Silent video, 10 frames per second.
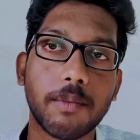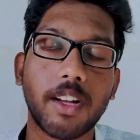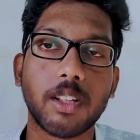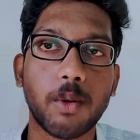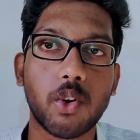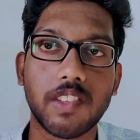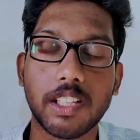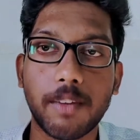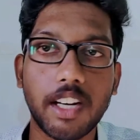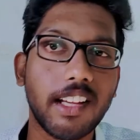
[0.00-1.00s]
பார்த்தோம்னா ஒரு
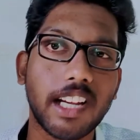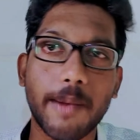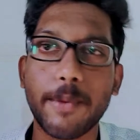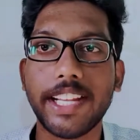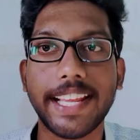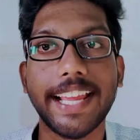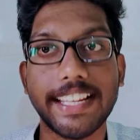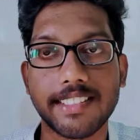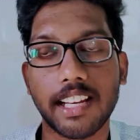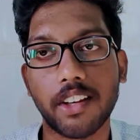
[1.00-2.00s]
விதமான கம்யூனிட்டி
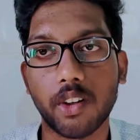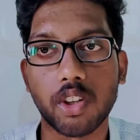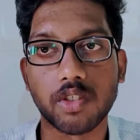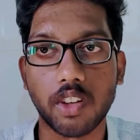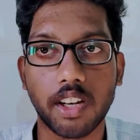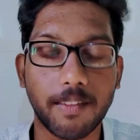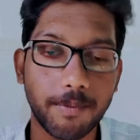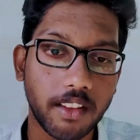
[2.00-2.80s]
கைட்லைன்ஸ் ஸ்ட்ரைக்குன்னு கூட சொல்லலாம்